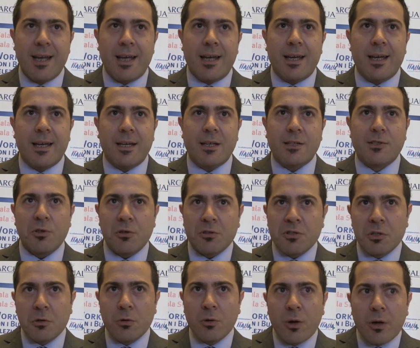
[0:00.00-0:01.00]
Eh, sono
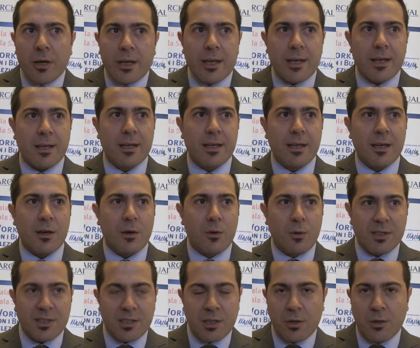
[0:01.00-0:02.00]
sicuro che eh,
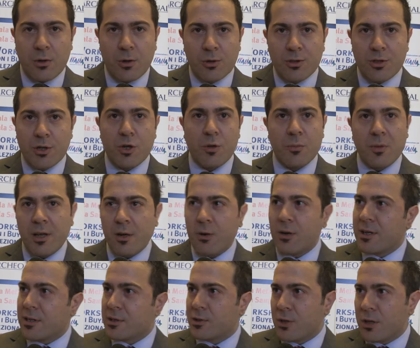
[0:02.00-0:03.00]
questi incontri, come
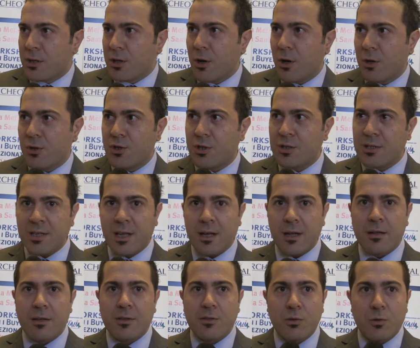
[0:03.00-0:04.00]
l'occasione di oggi,
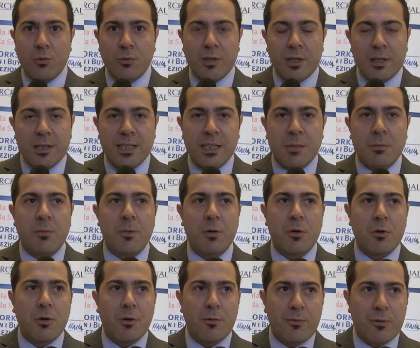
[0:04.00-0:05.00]
eh, sono utilissimi per
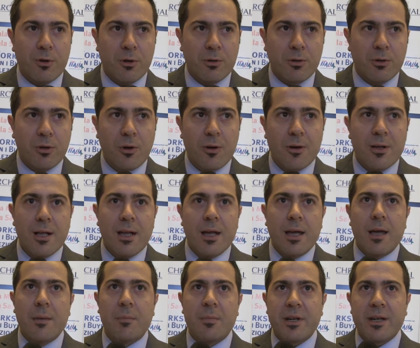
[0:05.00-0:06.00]
un confronto
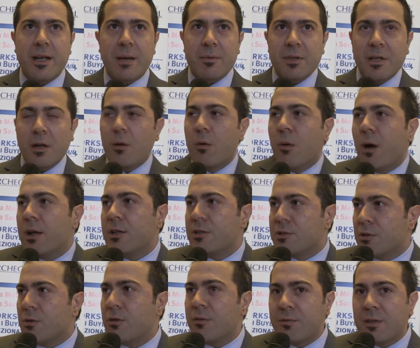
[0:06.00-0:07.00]
e per capire quali
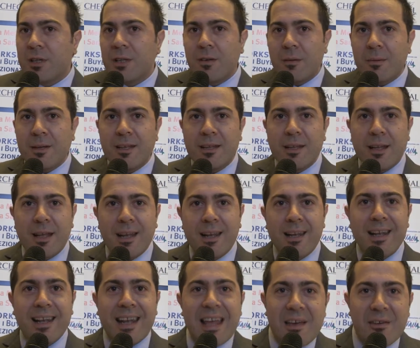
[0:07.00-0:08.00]
sono effettivamente
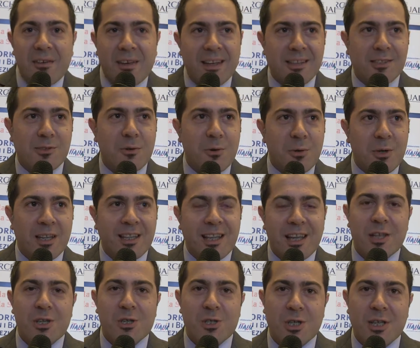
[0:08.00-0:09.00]
le leve su cui
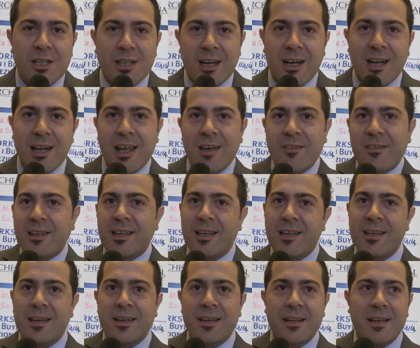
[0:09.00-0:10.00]
andare a incidere, le leve
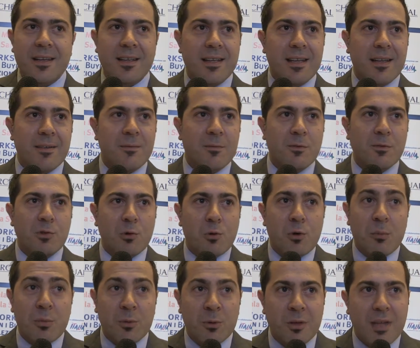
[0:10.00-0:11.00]
eh, ehm, su
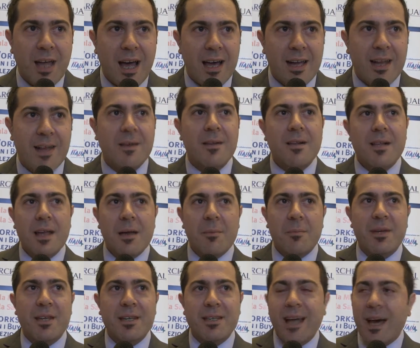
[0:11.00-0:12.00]
cui puntare
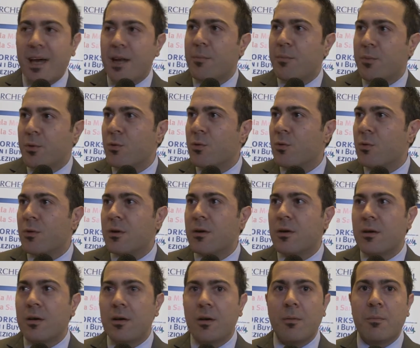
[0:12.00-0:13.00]
per dare più,
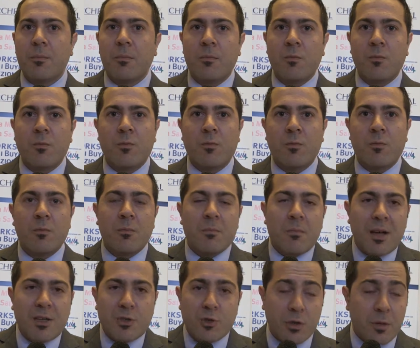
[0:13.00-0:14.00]
eh,
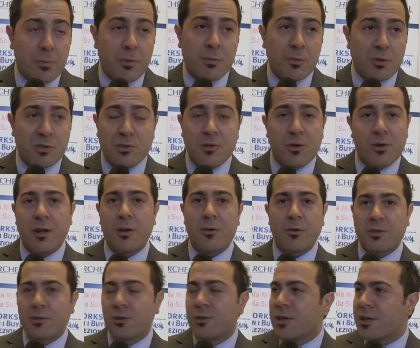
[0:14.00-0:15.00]
maggiore promozione a
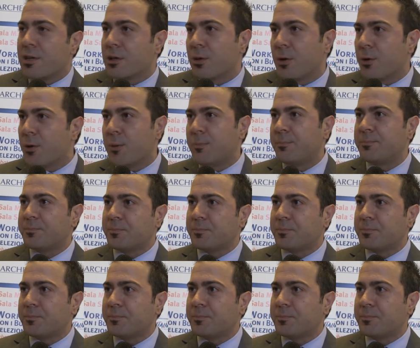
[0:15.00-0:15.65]
questo territorio.